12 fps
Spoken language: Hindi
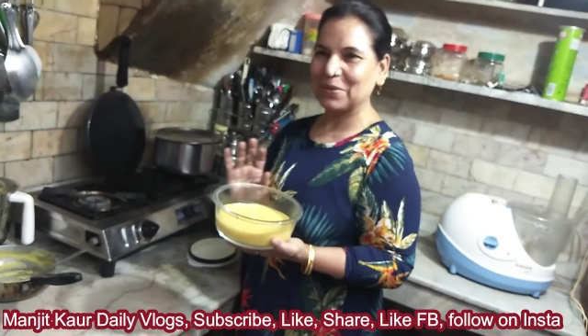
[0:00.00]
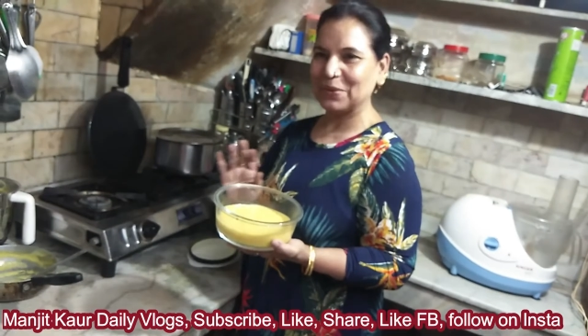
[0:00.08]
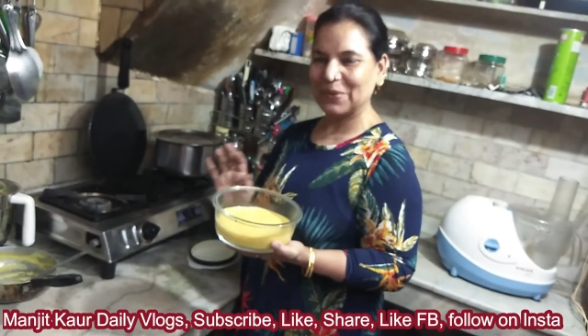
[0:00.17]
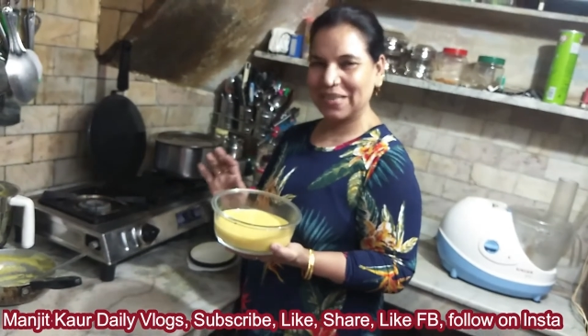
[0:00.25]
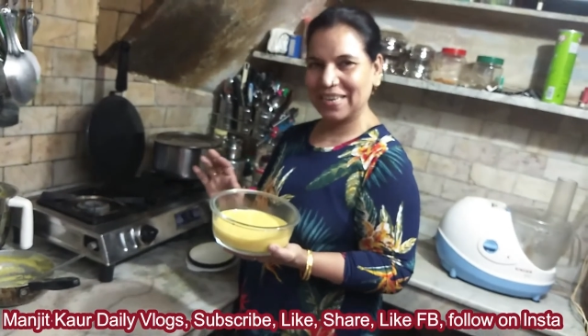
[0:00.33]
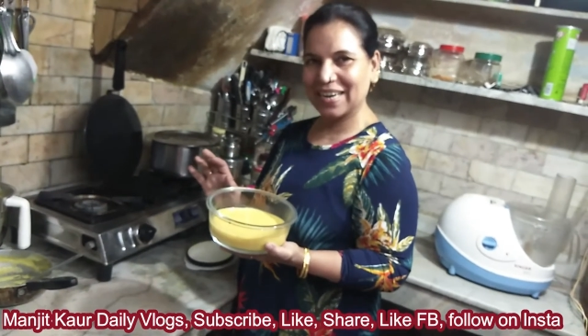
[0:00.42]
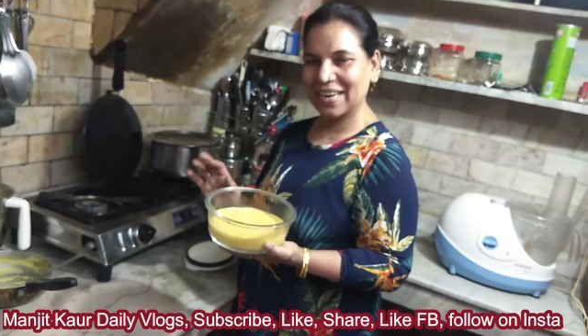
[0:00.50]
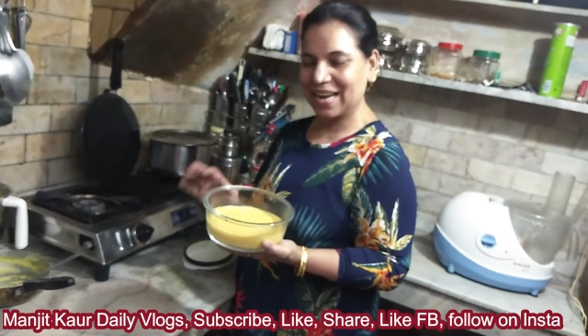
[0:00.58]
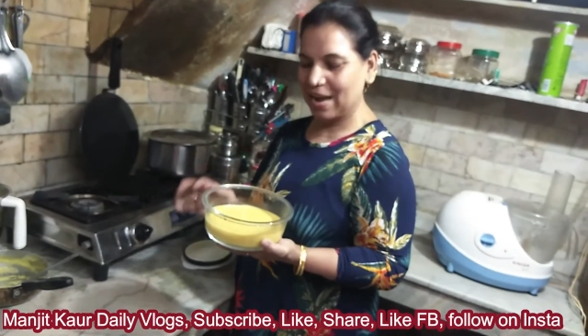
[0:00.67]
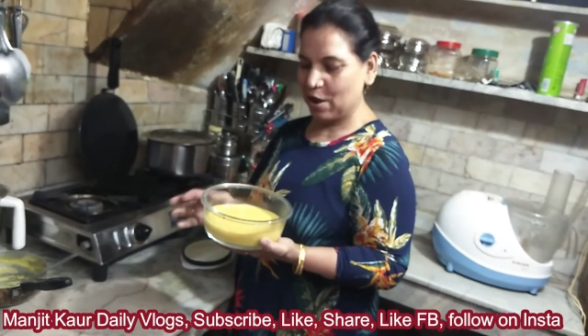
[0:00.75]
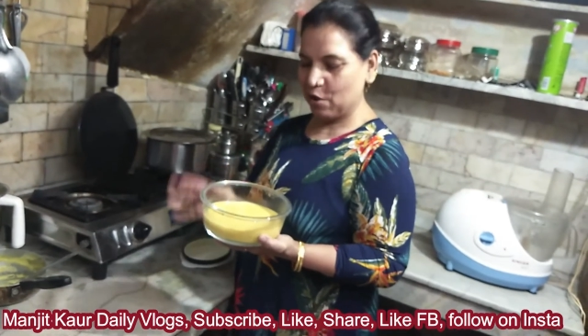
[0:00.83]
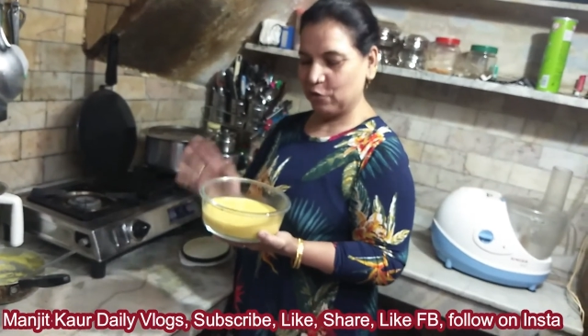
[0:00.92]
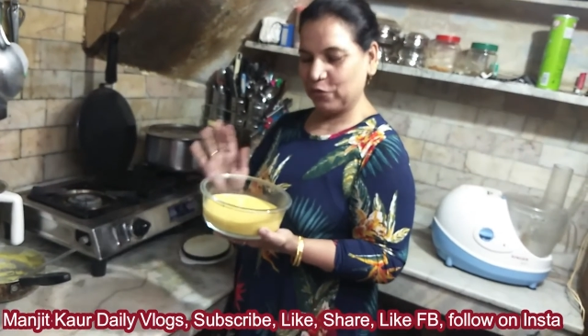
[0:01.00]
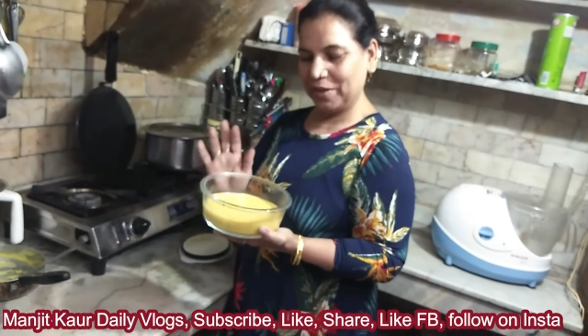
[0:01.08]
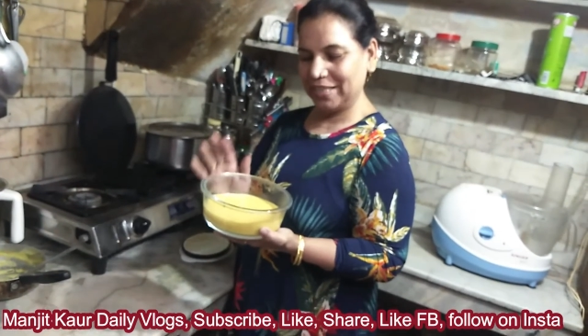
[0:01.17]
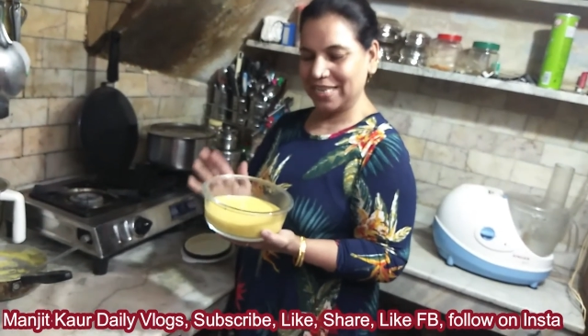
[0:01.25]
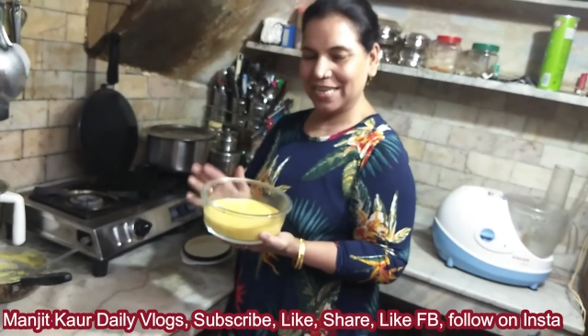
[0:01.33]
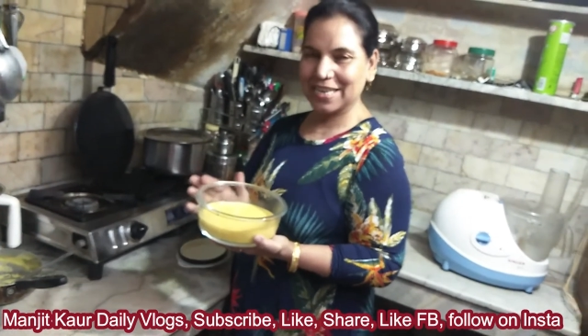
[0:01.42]
बिल्कुल नहीं खाना
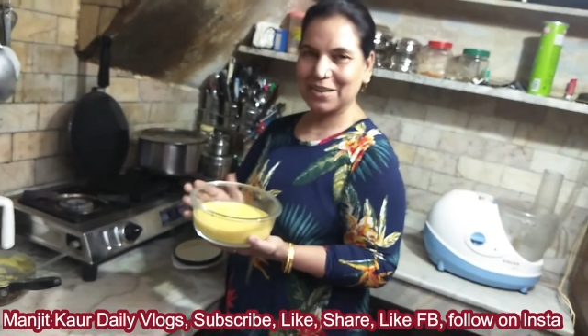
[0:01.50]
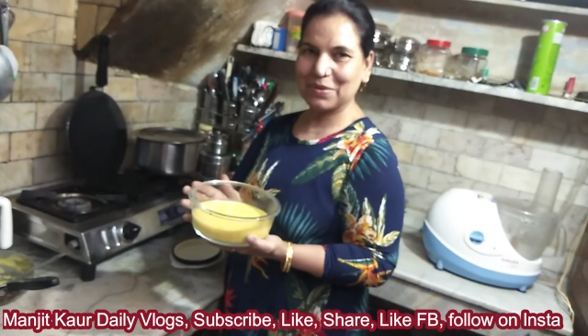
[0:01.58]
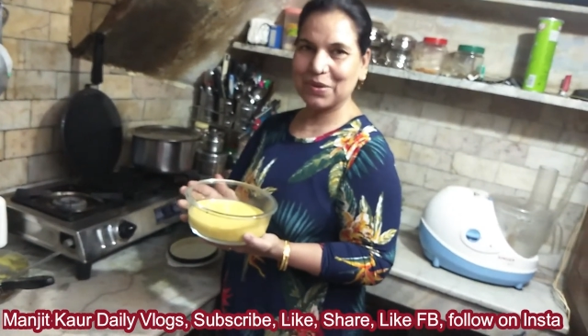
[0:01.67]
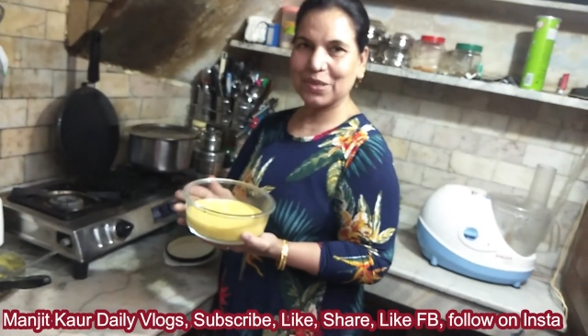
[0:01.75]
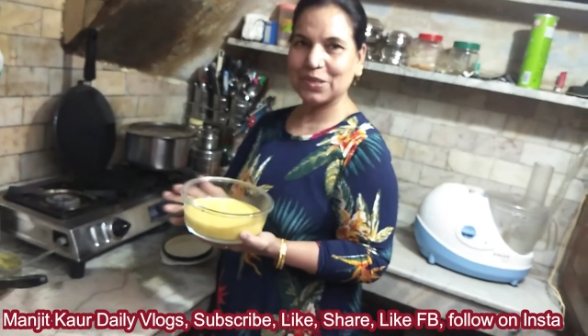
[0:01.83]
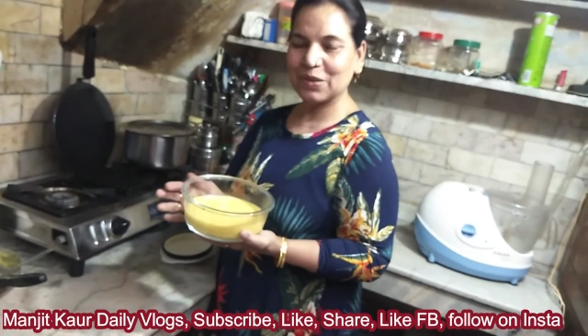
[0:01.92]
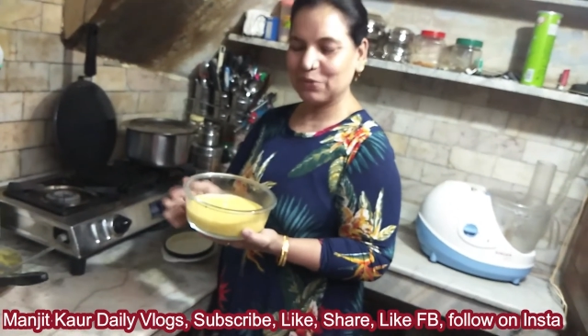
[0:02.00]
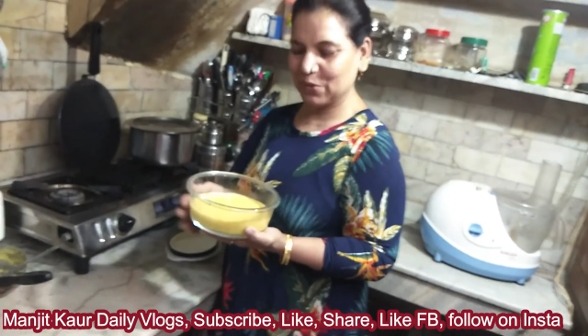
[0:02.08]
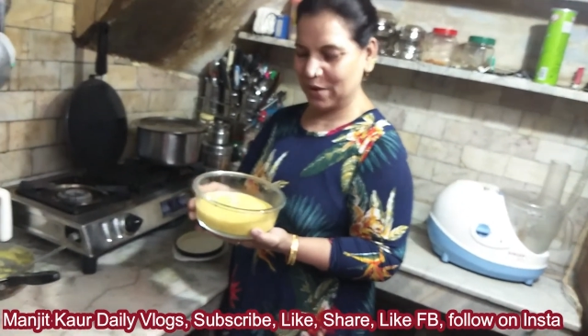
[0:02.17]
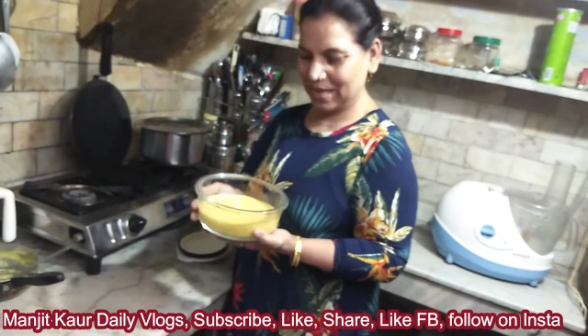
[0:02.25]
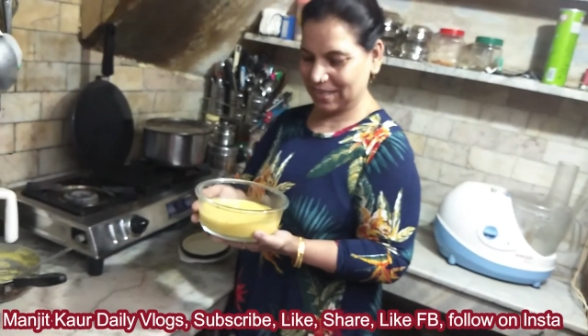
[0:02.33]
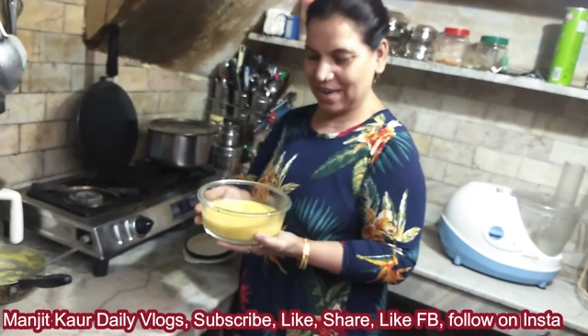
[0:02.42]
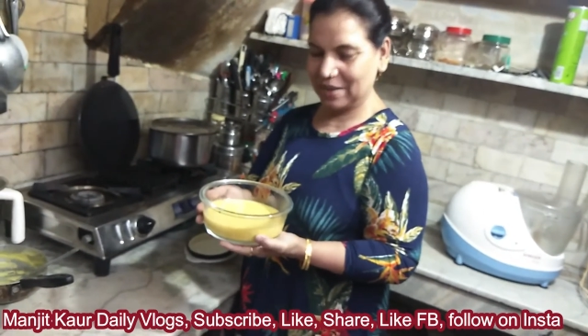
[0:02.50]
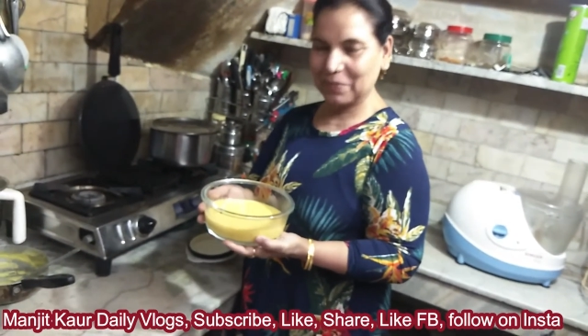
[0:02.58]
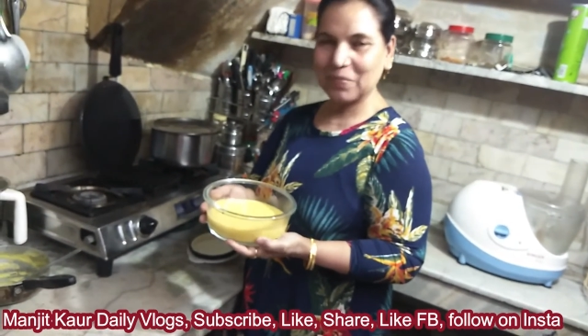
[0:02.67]
फ्रिज के अंदर रखूंगी सिर्फ थोड़ा सा